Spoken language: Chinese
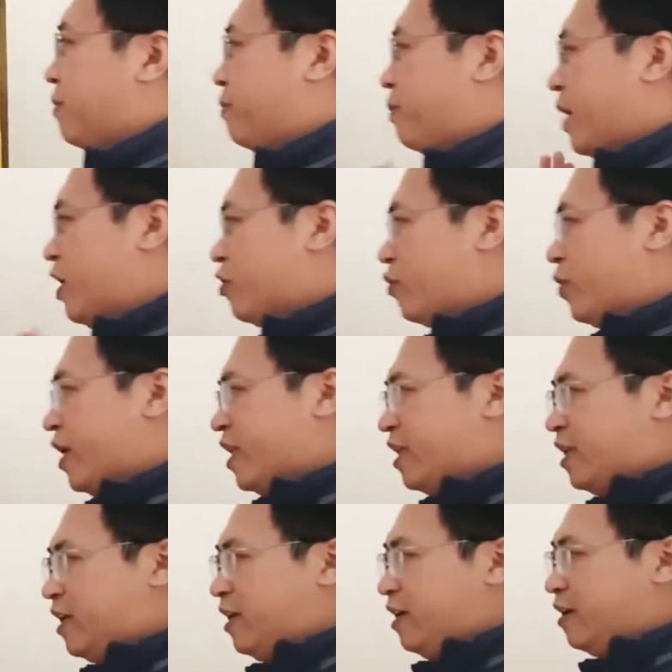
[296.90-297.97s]
没有问
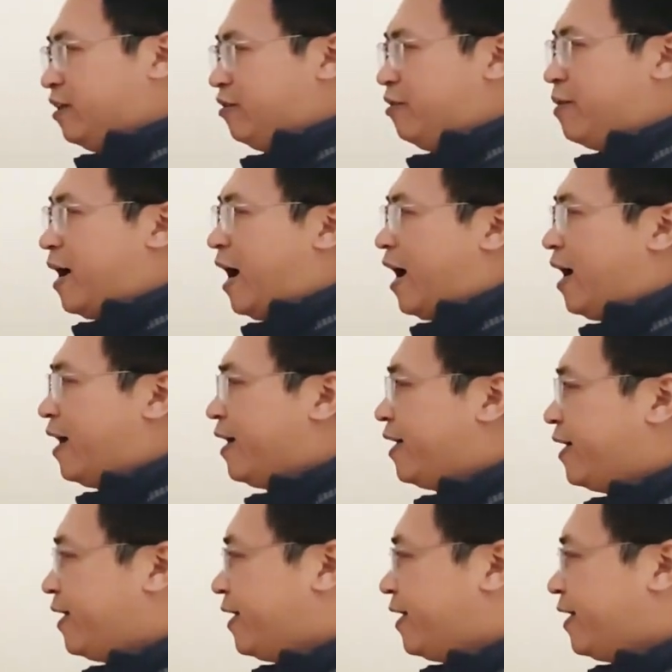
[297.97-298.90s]
题，对吧？